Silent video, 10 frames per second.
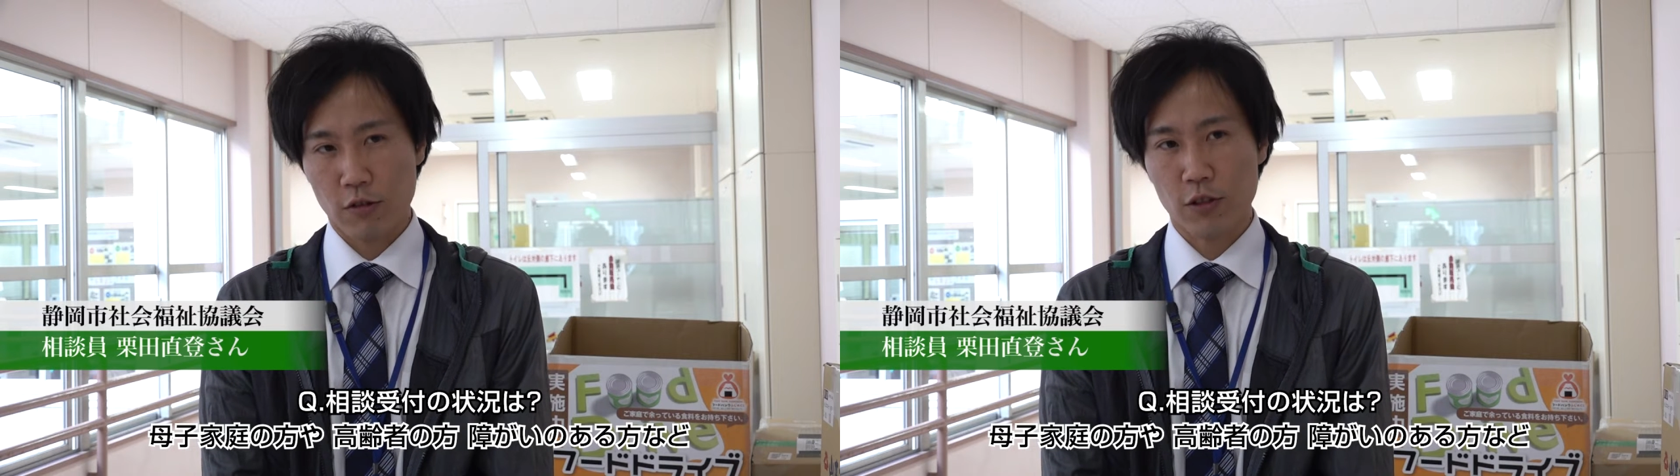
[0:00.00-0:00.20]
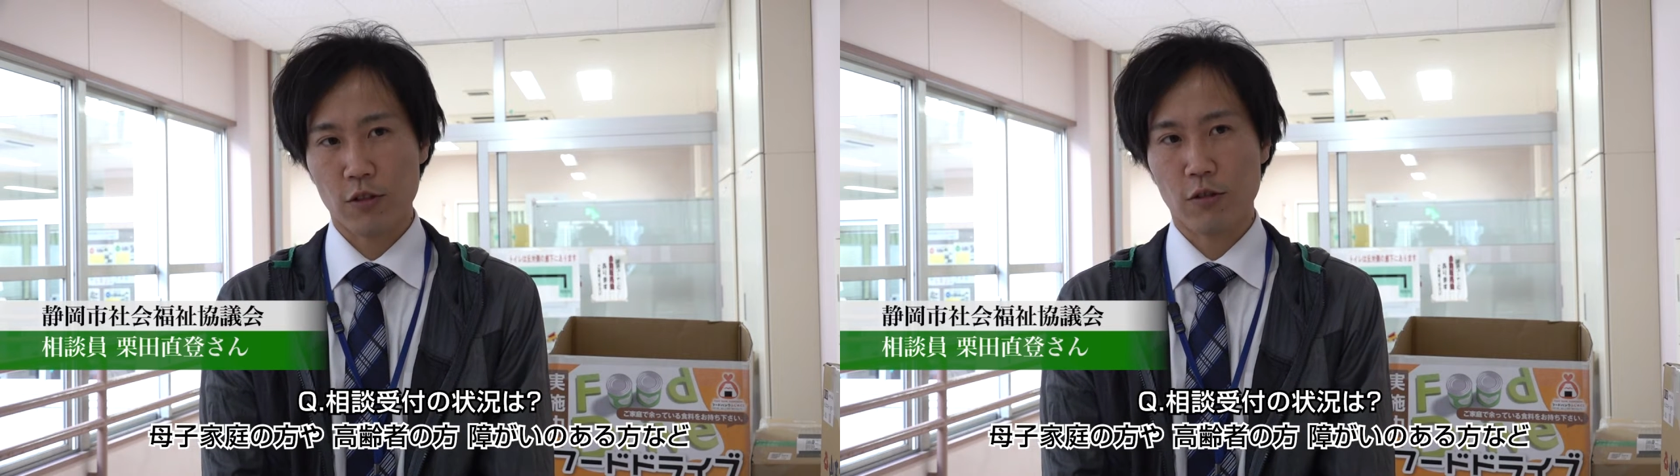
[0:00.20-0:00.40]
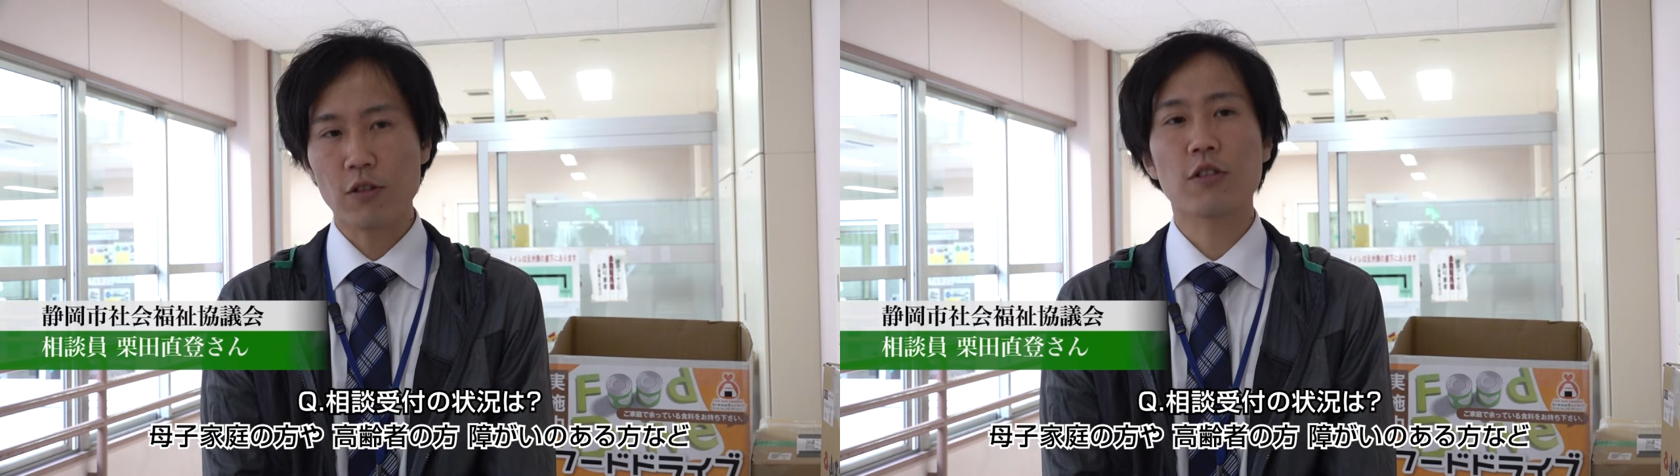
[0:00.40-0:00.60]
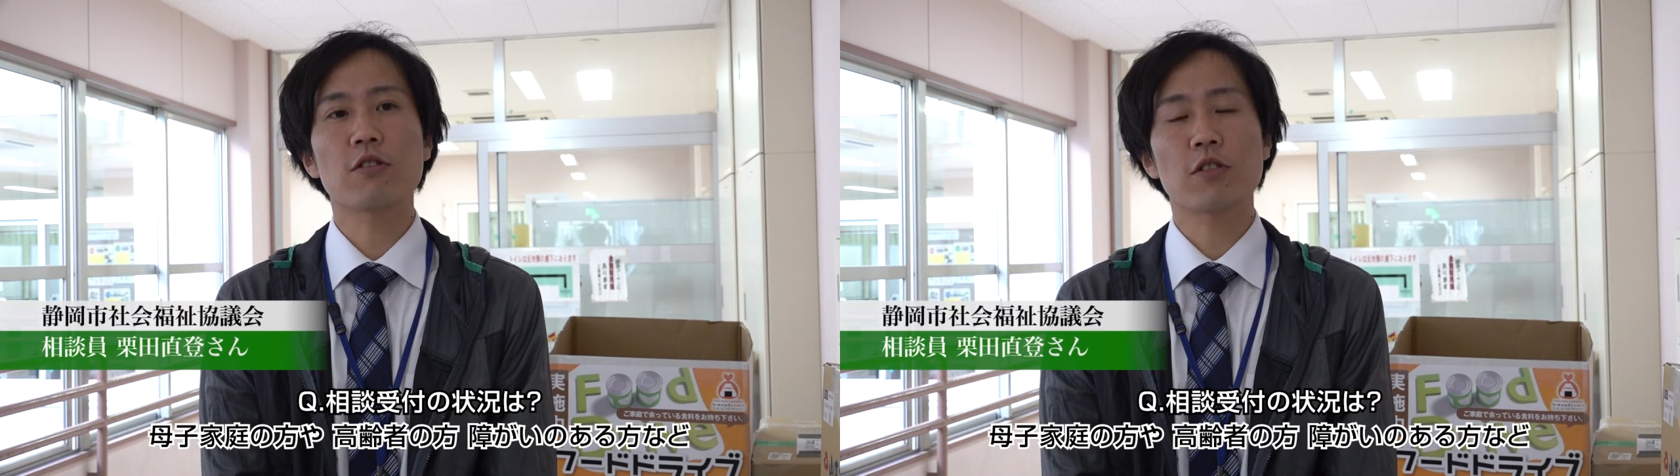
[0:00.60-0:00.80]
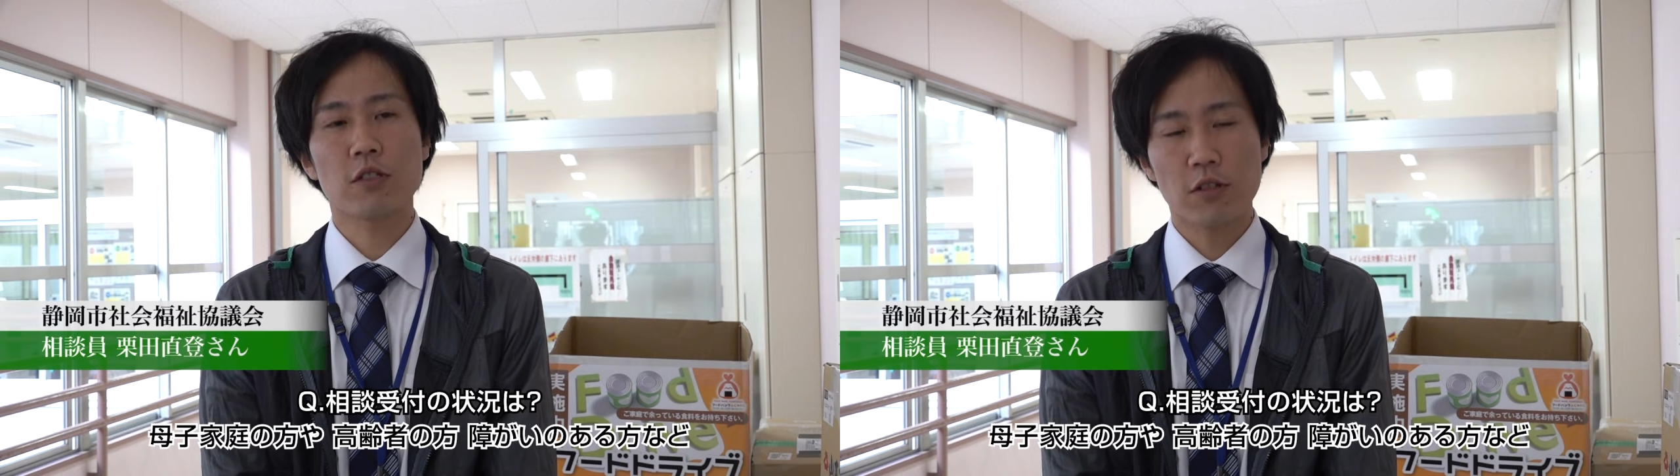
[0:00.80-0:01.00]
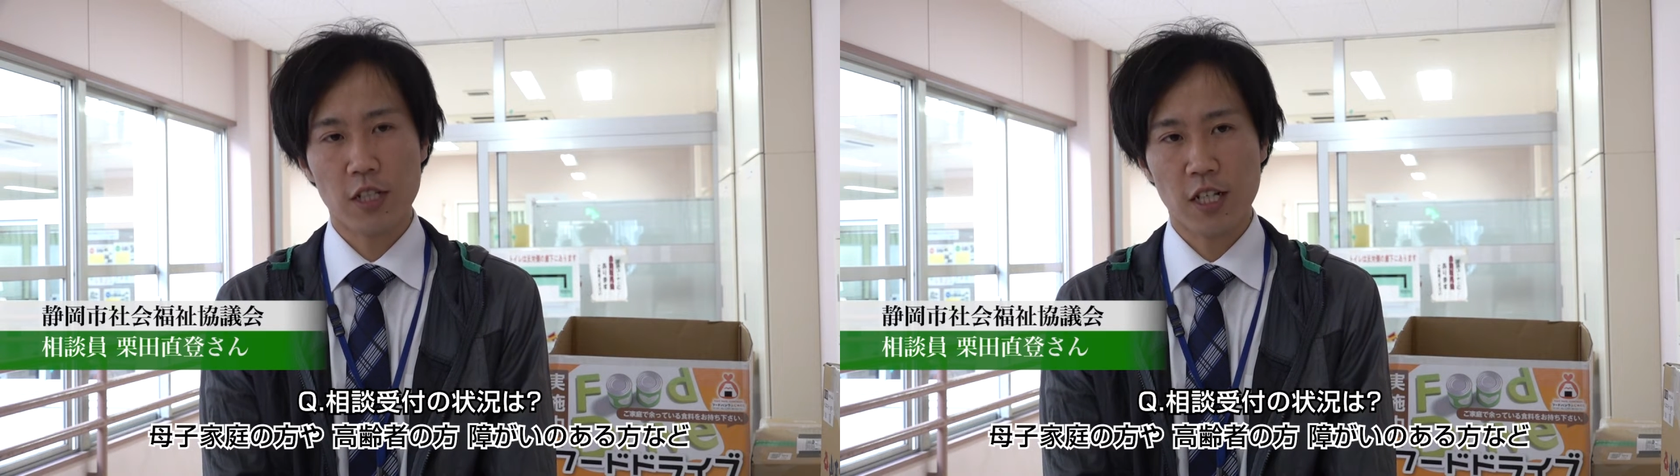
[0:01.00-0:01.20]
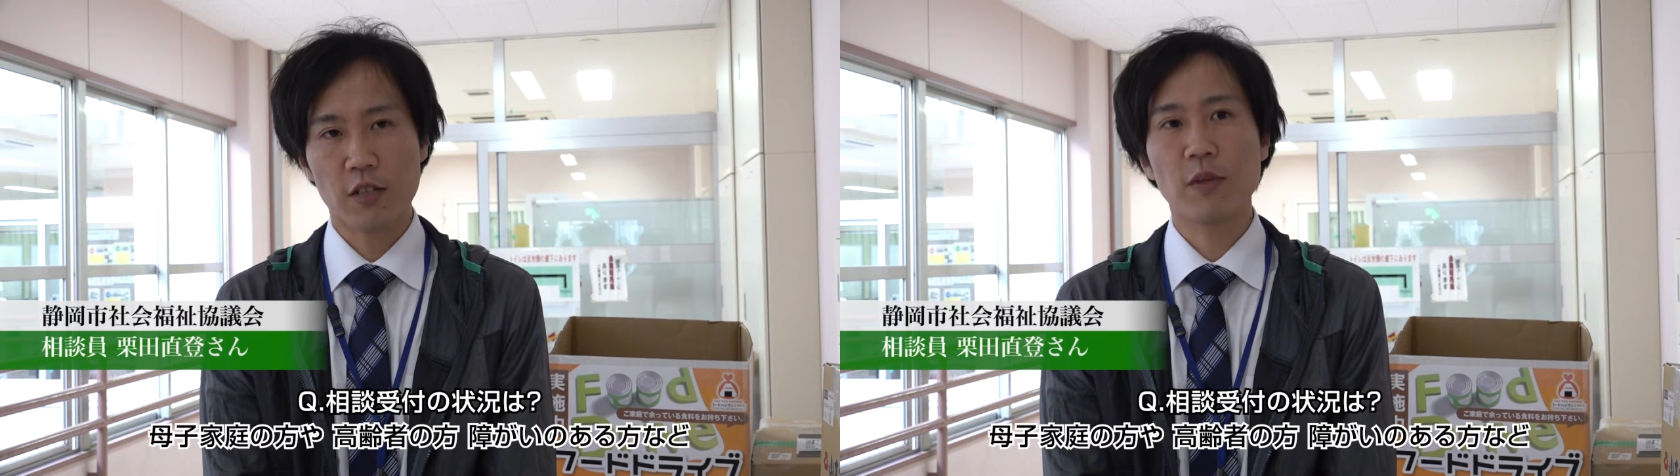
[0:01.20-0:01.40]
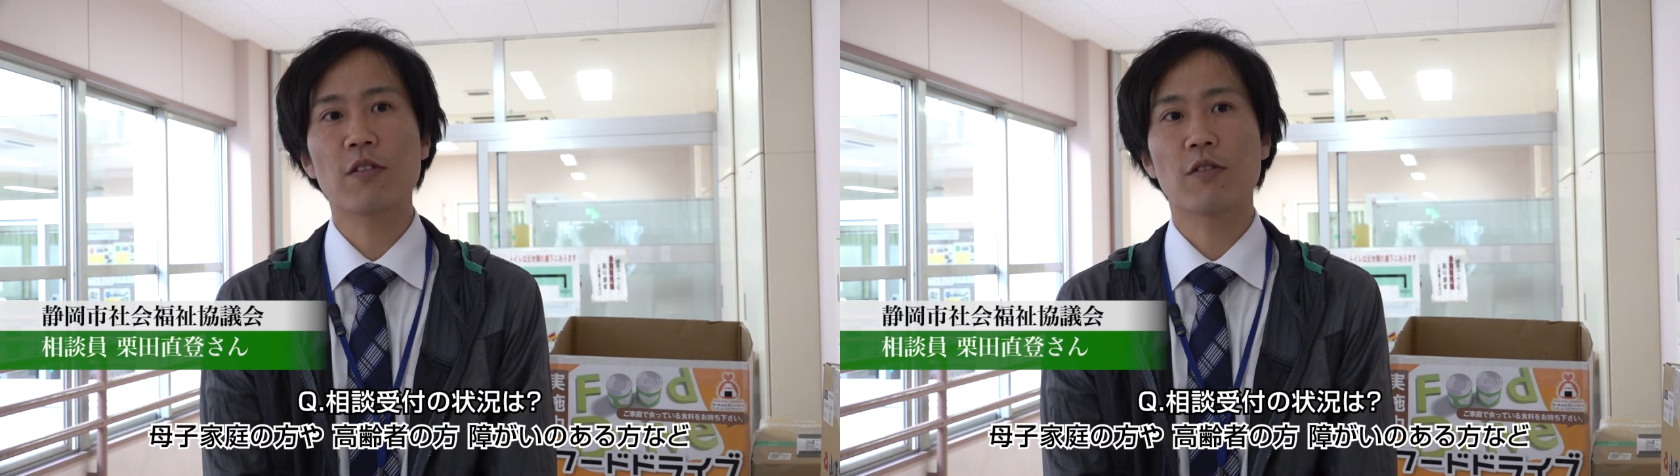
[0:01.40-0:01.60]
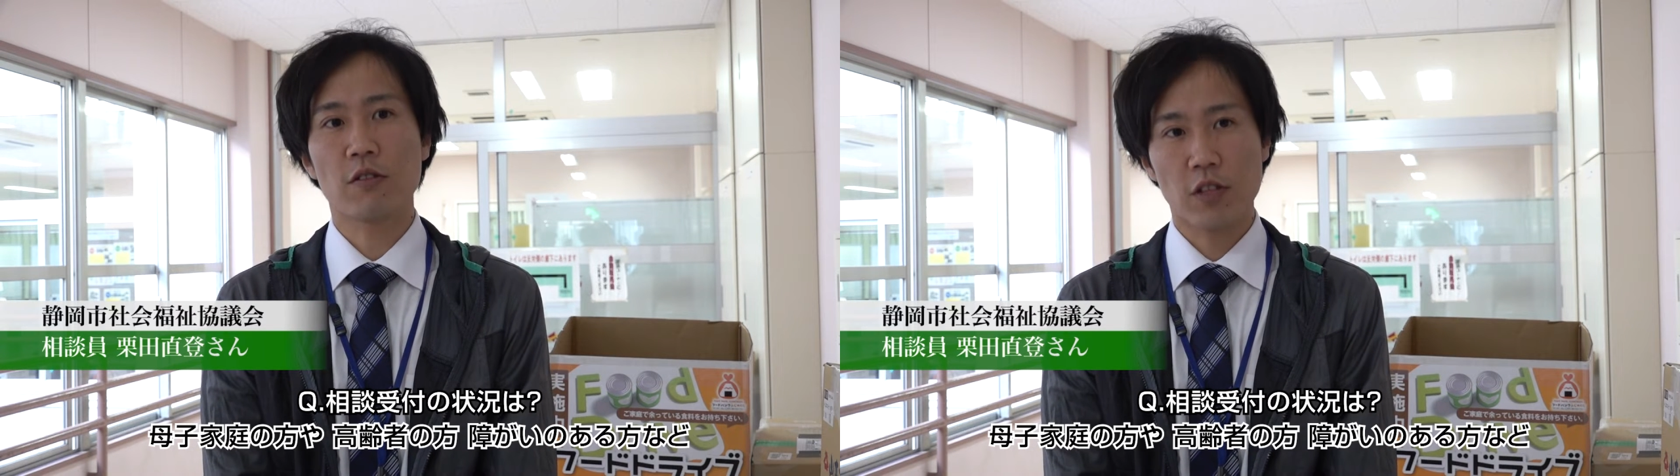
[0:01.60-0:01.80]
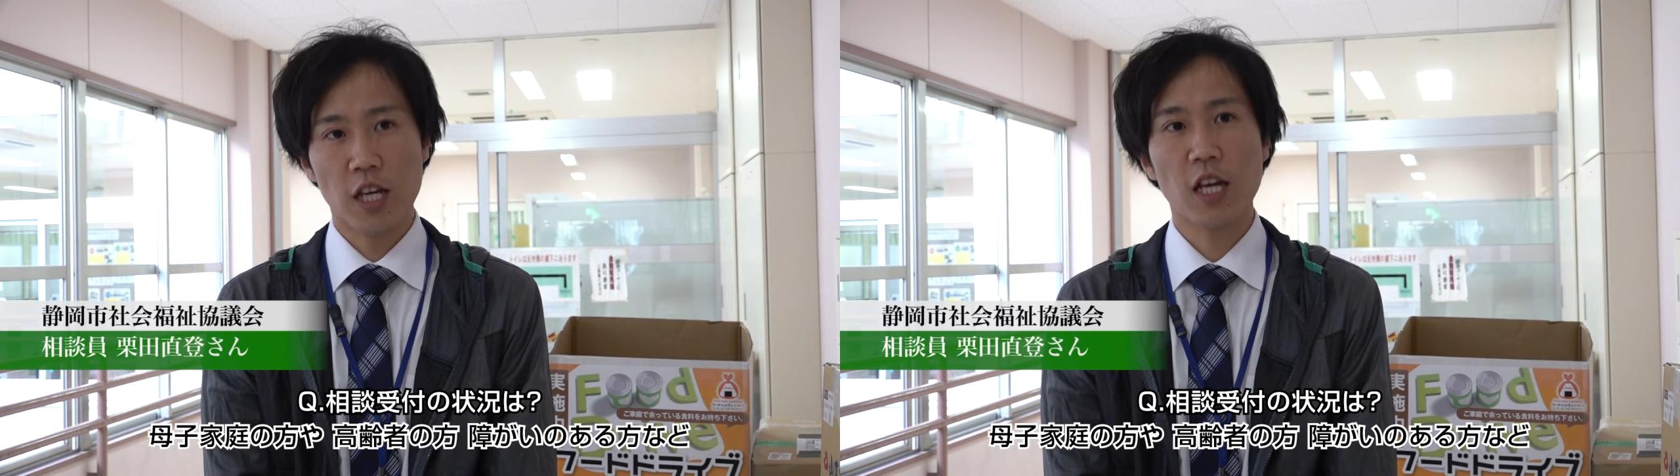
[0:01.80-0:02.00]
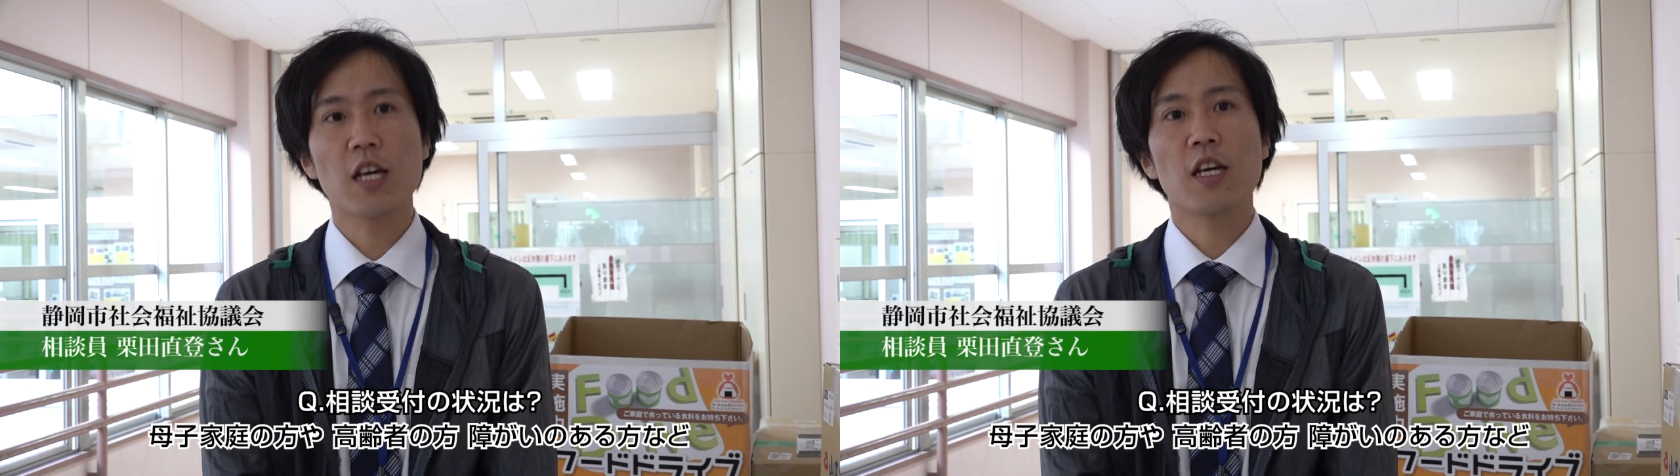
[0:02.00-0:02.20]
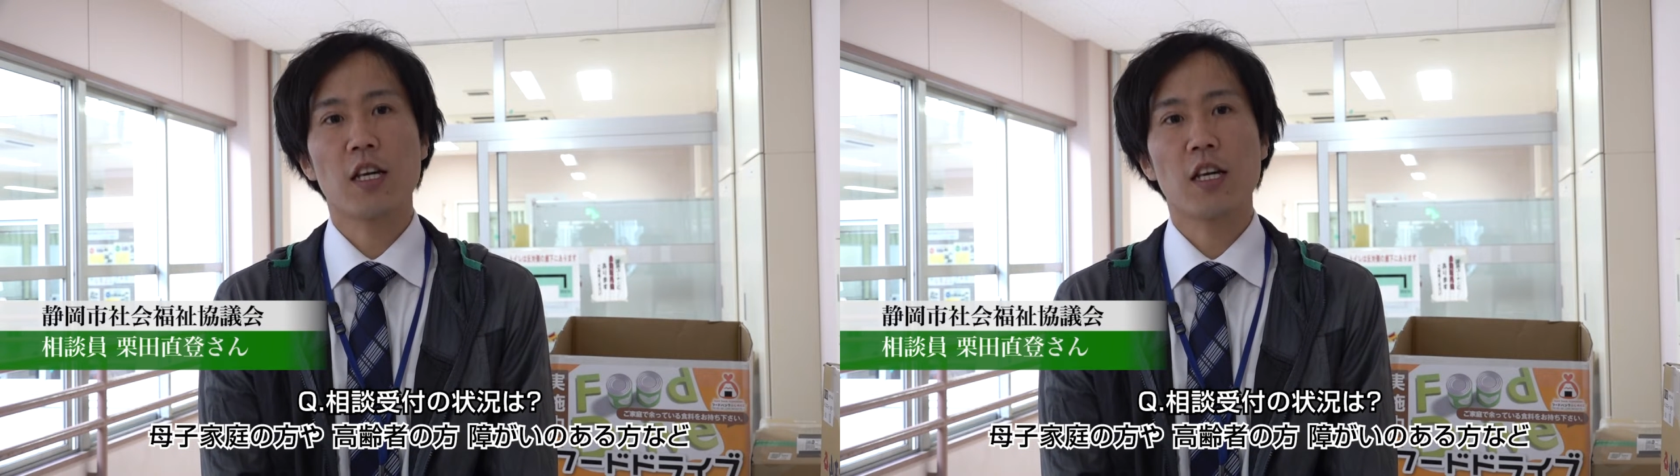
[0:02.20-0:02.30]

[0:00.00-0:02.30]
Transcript: という困窮の人になりますので、